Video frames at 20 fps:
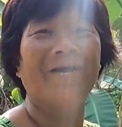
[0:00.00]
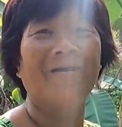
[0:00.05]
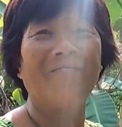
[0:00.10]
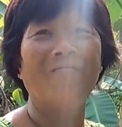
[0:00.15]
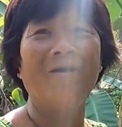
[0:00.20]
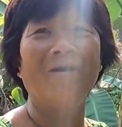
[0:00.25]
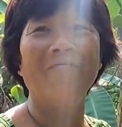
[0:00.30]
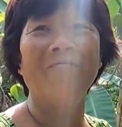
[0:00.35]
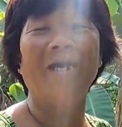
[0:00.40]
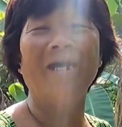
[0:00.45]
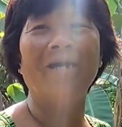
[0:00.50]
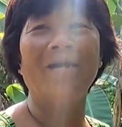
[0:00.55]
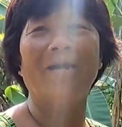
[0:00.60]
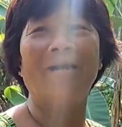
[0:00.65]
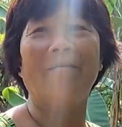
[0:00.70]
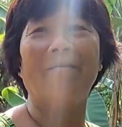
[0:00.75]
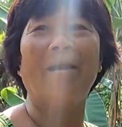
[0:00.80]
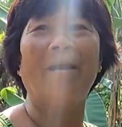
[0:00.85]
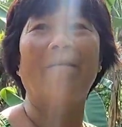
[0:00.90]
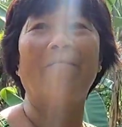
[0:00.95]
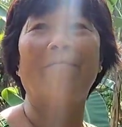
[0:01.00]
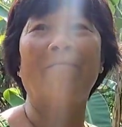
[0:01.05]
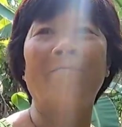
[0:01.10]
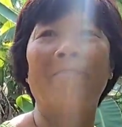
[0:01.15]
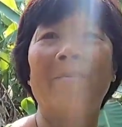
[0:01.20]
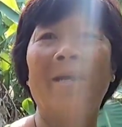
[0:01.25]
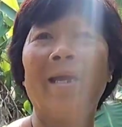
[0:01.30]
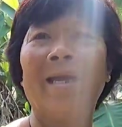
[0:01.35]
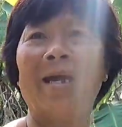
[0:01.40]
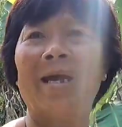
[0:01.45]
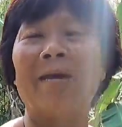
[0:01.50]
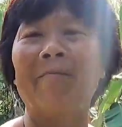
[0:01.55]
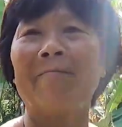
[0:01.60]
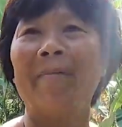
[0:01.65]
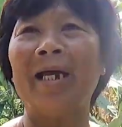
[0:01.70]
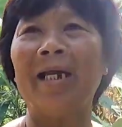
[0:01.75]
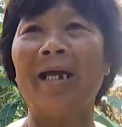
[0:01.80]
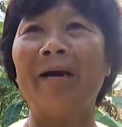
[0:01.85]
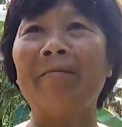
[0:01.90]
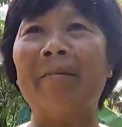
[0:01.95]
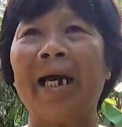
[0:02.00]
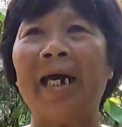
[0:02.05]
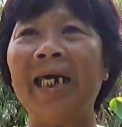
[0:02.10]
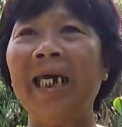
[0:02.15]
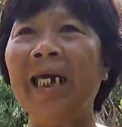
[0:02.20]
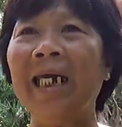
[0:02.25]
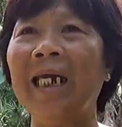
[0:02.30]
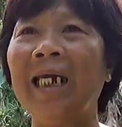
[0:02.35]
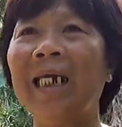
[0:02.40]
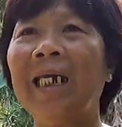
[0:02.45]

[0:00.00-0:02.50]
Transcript: ông ừ. mất hai ba tháng 7